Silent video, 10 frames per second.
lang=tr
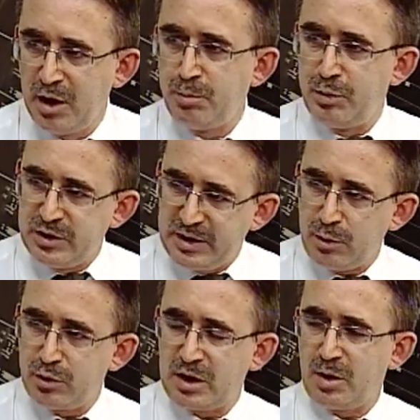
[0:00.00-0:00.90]
Bizler
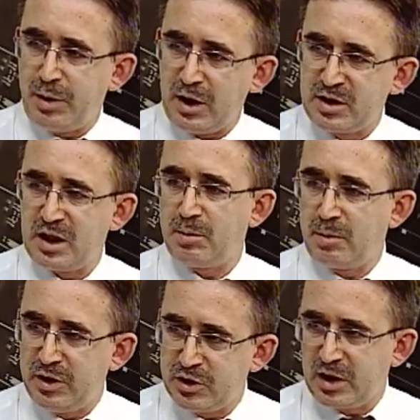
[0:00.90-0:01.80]
üzerinde parçalama ve
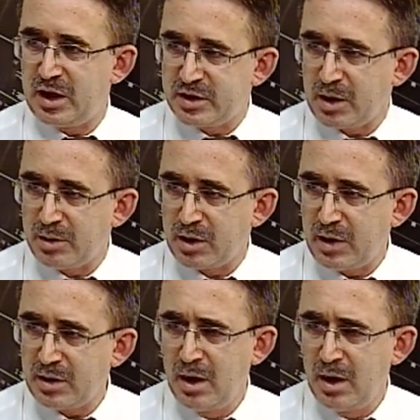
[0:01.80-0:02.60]
işgal hesapları var.